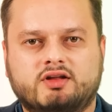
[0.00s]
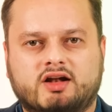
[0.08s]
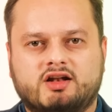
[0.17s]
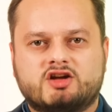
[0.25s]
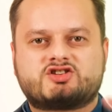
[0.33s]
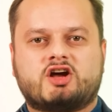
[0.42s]

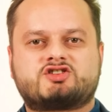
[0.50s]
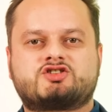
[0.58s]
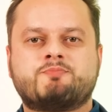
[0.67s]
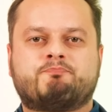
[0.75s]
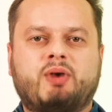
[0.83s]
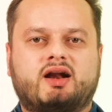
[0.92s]

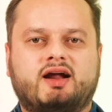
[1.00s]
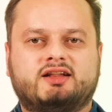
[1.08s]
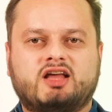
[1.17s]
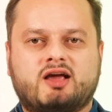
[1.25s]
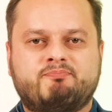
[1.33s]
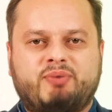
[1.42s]
Надлежащий
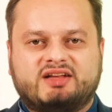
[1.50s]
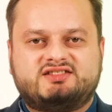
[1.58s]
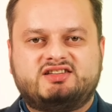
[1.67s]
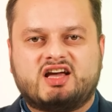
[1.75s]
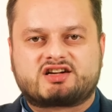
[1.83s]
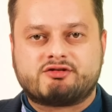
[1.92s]
порядок
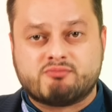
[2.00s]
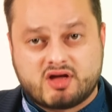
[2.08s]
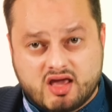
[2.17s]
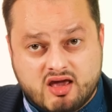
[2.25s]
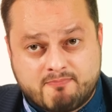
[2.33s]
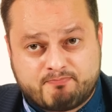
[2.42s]
поддерживаем
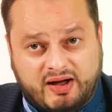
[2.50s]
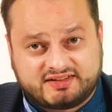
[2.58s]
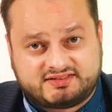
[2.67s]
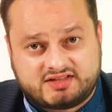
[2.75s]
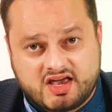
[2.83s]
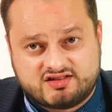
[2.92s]
и по
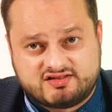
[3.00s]
сей